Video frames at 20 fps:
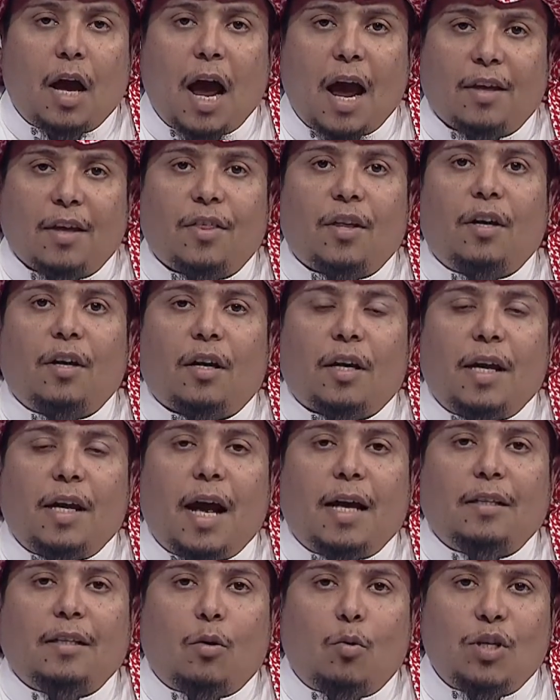ايضا
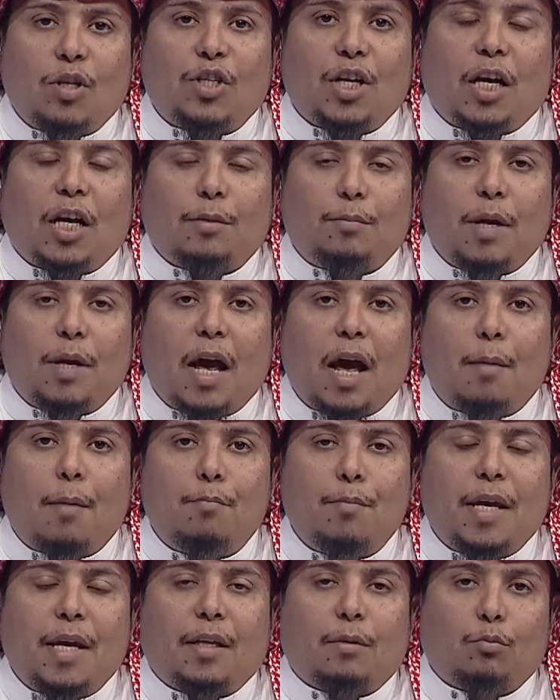القياده وجهت
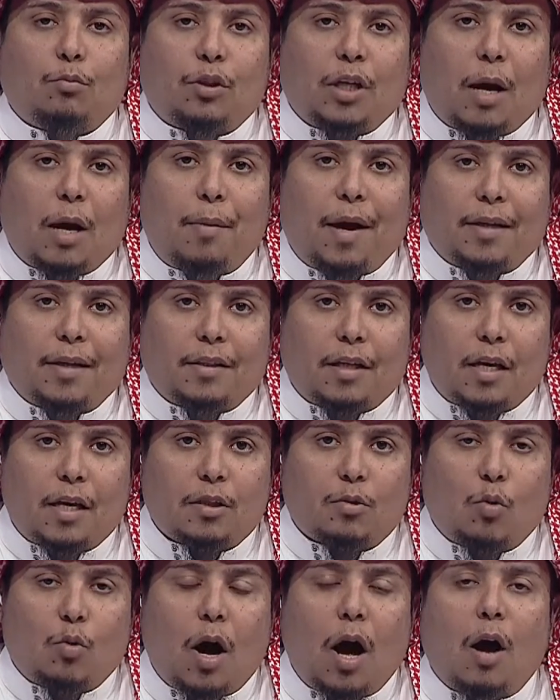باهميه متابعه
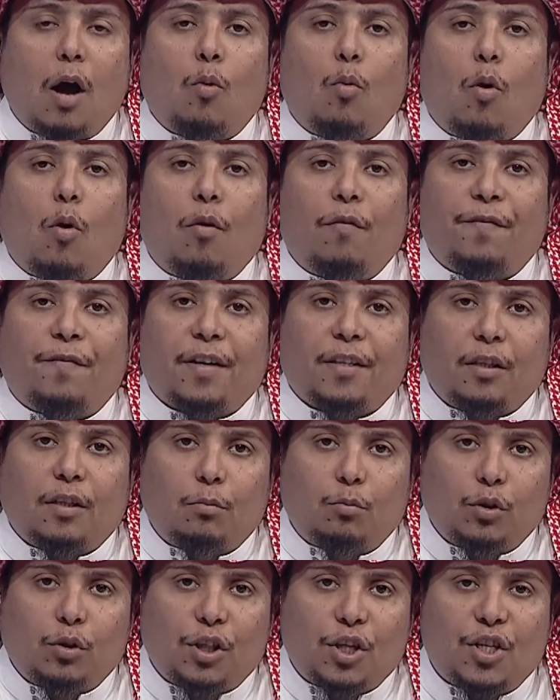الاسواق ووفره
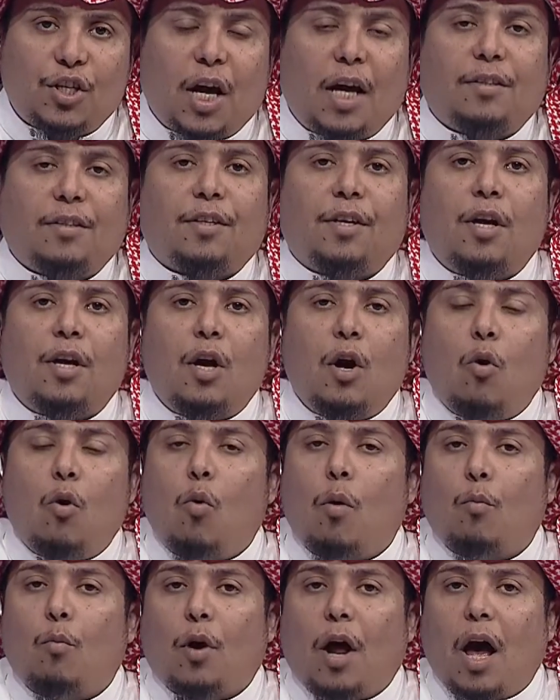المنتجات
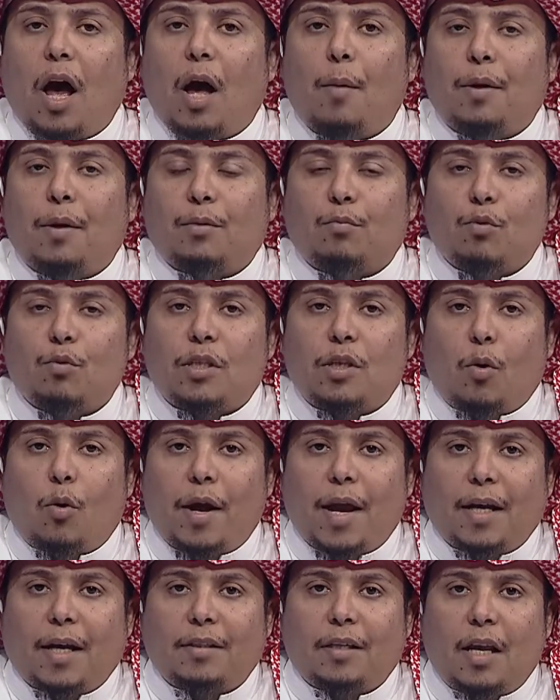ومراقبه
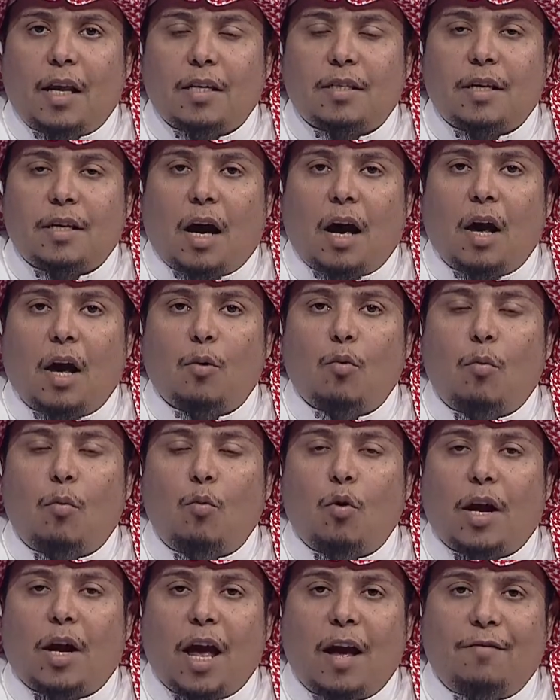مستويات الاسعار
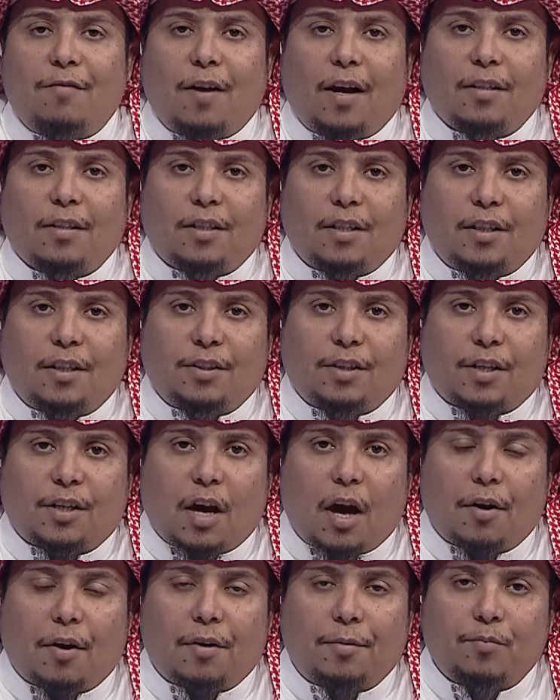ومكافحه
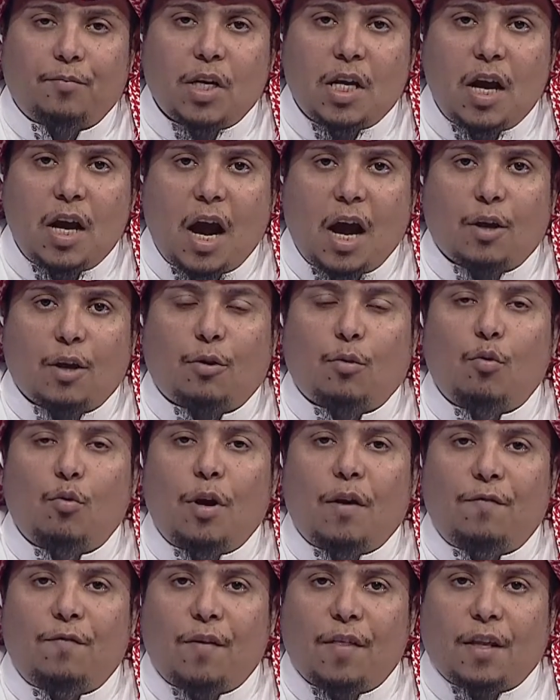الاحتكار، حيث
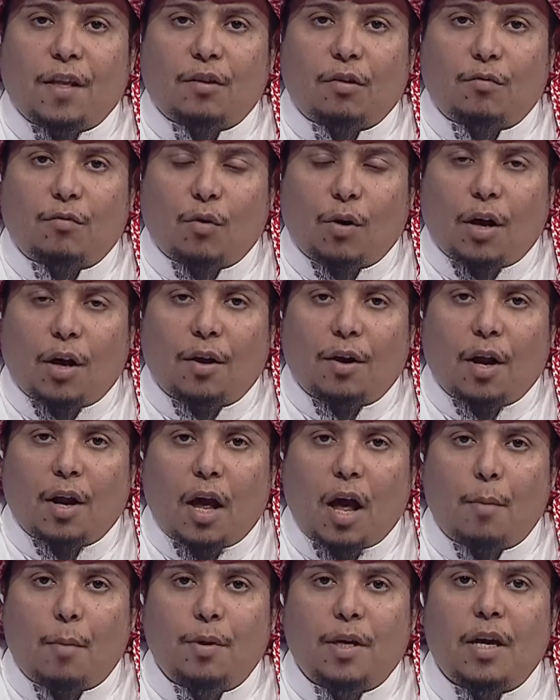نفذت الفرق
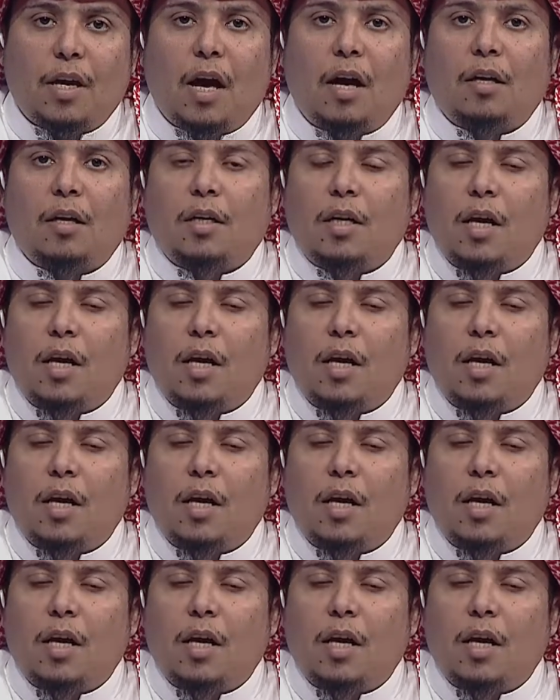الرقابيه